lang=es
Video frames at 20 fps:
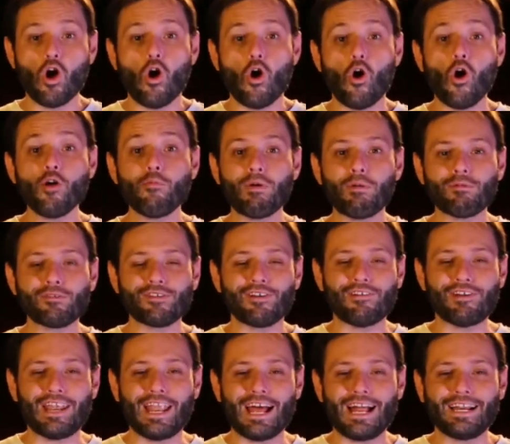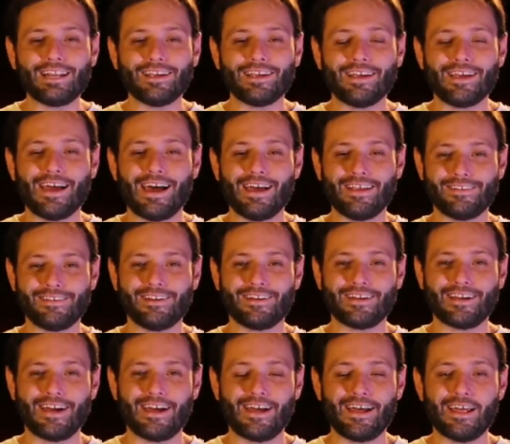Hoy vamos a hablar
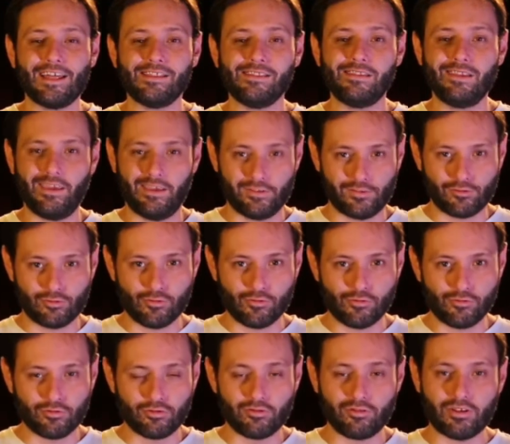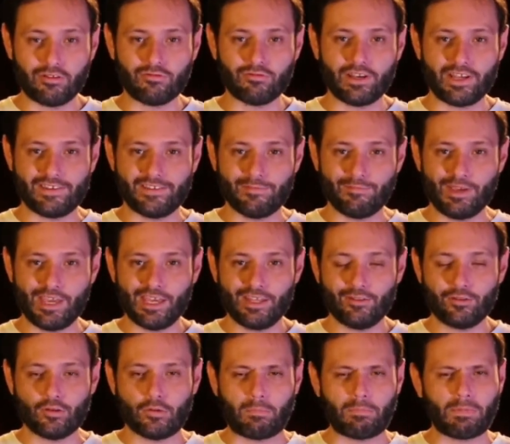acerca de Jesús, de su
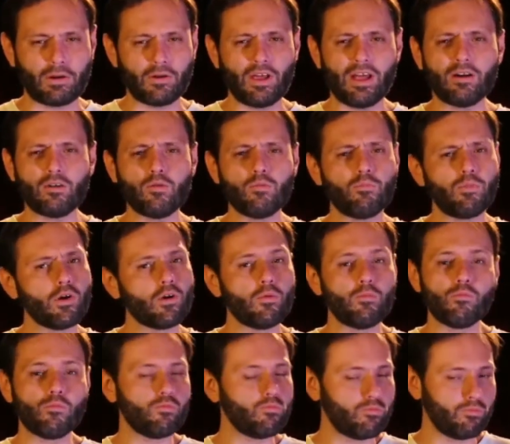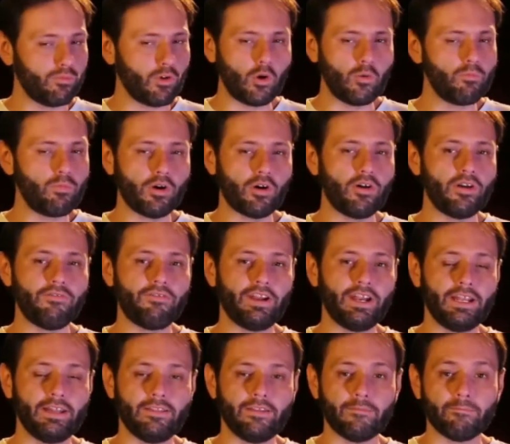nacimiento, pero de algo un poco, un poco
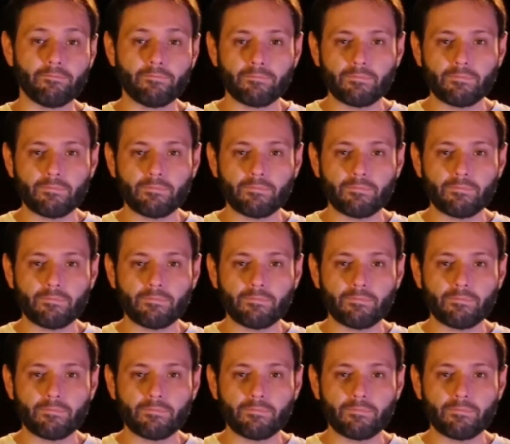diferente.